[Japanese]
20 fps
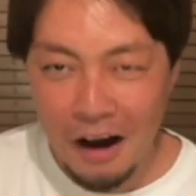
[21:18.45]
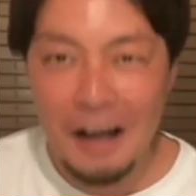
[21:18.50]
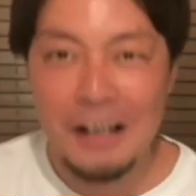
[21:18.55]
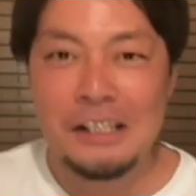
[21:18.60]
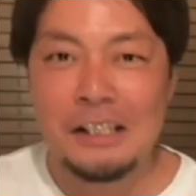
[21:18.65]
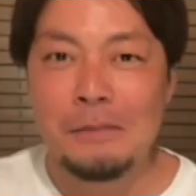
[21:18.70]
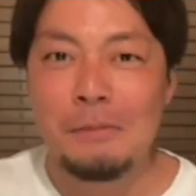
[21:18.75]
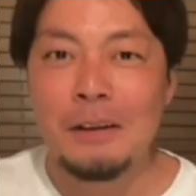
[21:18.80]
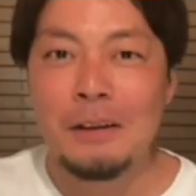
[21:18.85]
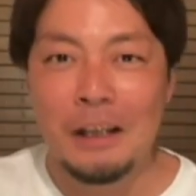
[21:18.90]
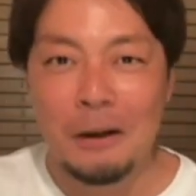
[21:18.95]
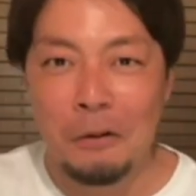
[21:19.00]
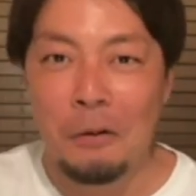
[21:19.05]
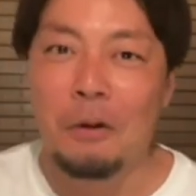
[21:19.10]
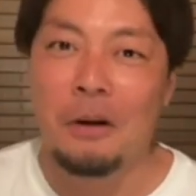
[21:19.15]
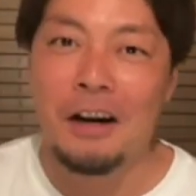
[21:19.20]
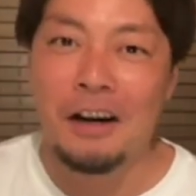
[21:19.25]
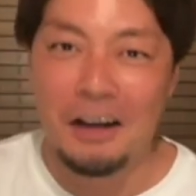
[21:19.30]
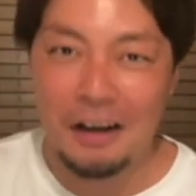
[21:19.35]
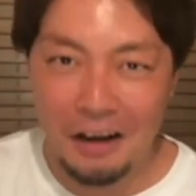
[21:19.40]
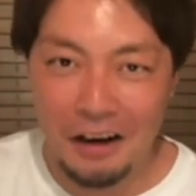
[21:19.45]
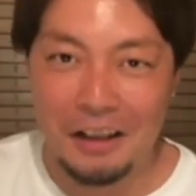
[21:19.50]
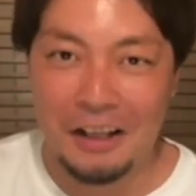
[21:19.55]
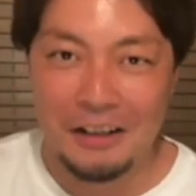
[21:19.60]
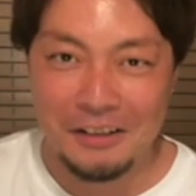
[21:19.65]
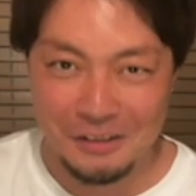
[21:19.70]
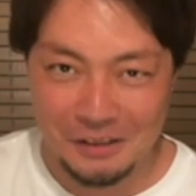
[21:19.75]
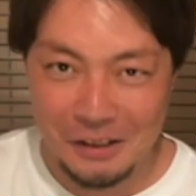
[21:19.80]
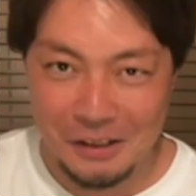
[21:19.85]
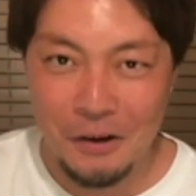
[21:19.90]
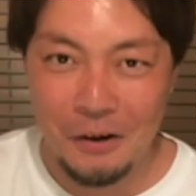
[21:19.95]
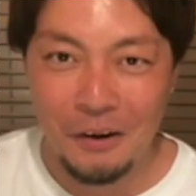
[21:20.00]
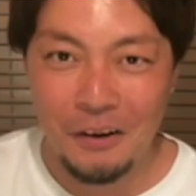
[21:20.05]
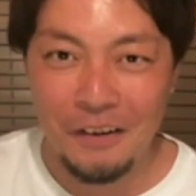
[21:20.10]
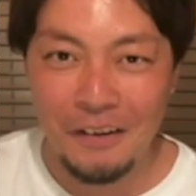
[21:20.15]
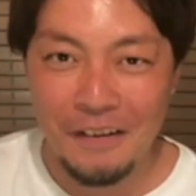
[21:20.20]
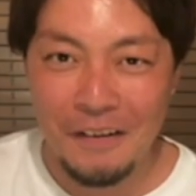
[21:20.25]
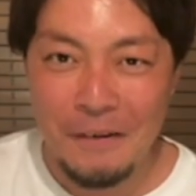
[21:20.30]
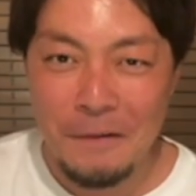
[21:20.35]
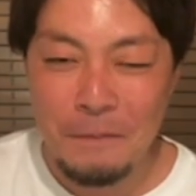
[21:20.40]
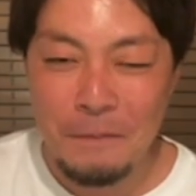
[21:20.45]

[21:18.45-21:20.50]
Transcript: 初めて声かけられたんですよ。